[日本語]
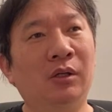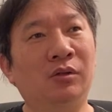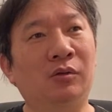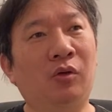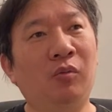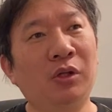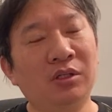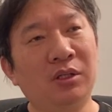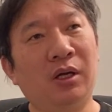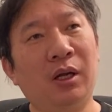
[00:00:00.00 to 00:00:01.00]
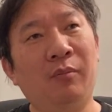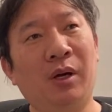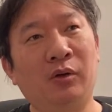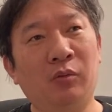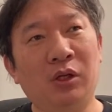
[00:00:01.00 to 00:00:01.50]
その友達がね、
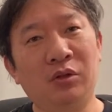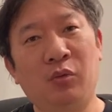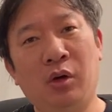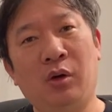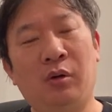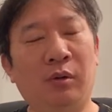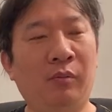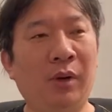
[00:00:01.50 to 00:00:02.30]
まあ友達も、